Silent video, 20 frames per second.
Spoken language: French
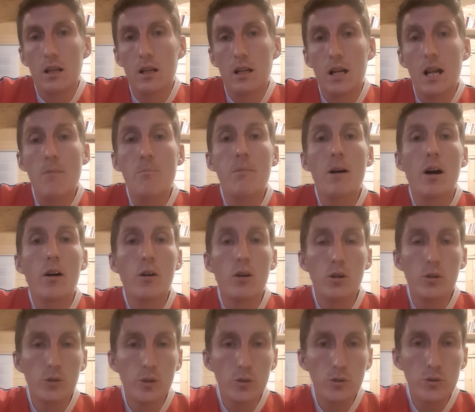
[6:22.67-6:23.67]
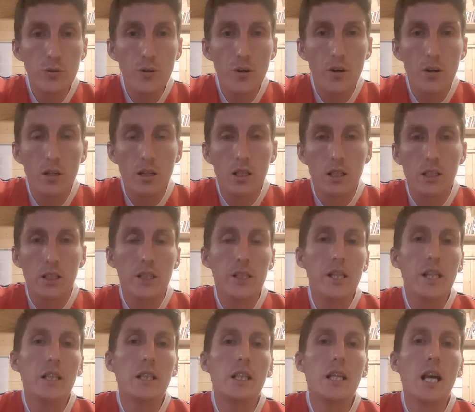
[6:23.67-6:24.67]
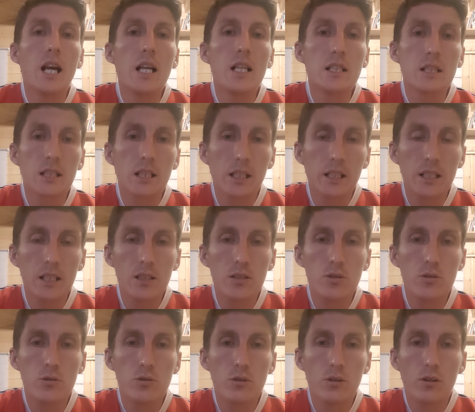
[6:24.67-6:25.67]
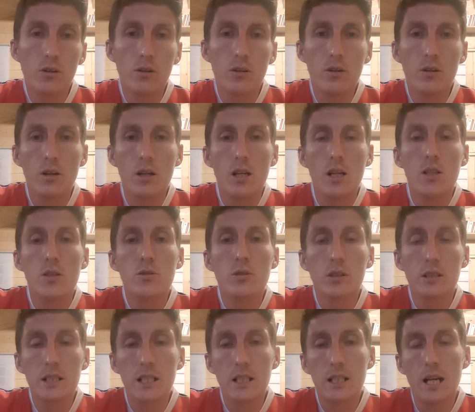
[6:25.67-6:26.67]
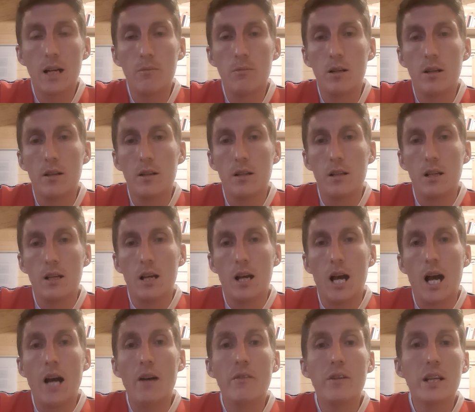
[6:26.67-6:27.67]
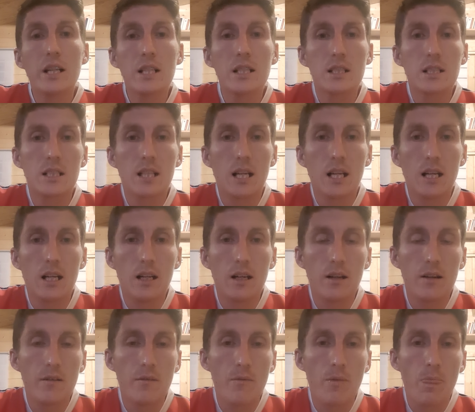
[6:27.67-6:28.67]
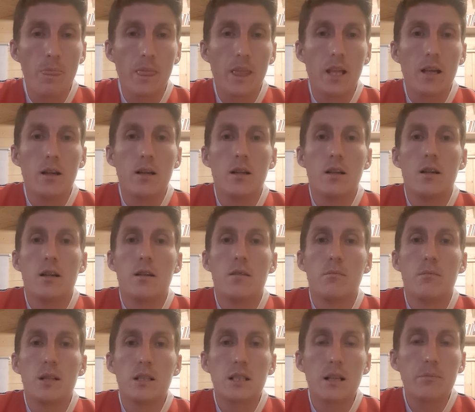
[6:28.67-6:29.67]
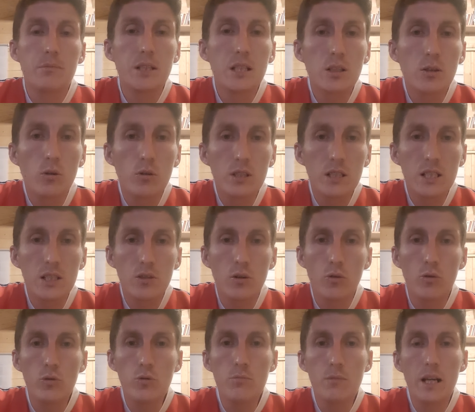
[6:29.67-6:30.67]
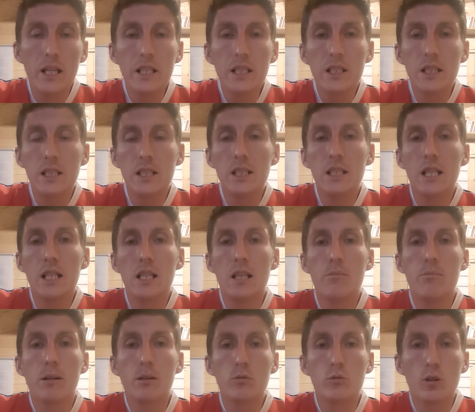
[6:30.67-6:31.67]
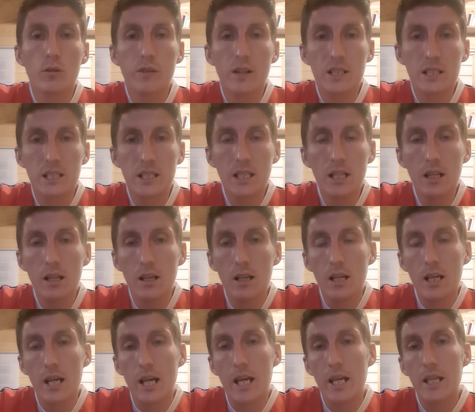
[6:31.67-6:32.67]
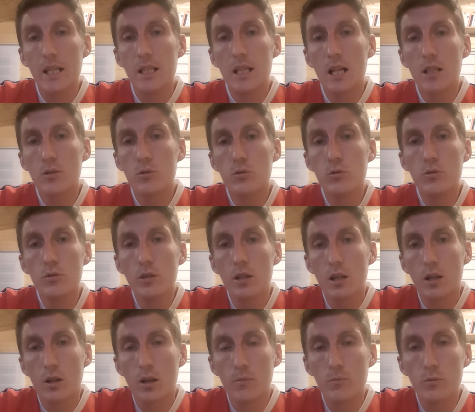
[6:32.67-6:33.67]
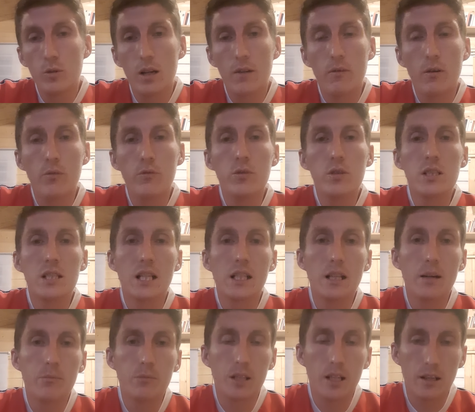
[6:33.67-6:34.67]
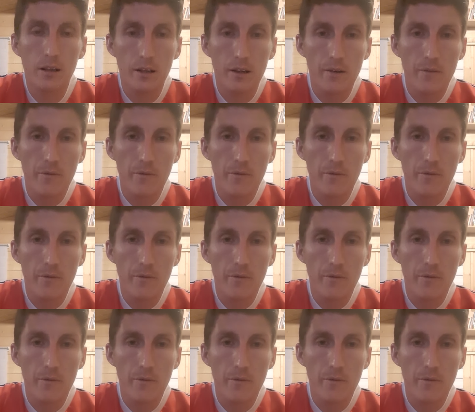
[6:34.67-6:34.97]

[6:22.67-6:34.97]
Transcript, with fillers: la parole de Dieu qui était inscrite sur, euh, sur ces tables, avec sa, bah, sa petite condition humaine qui n'était pas toujours facile, et il a dû, comme nous l'avons vu, s'adapter.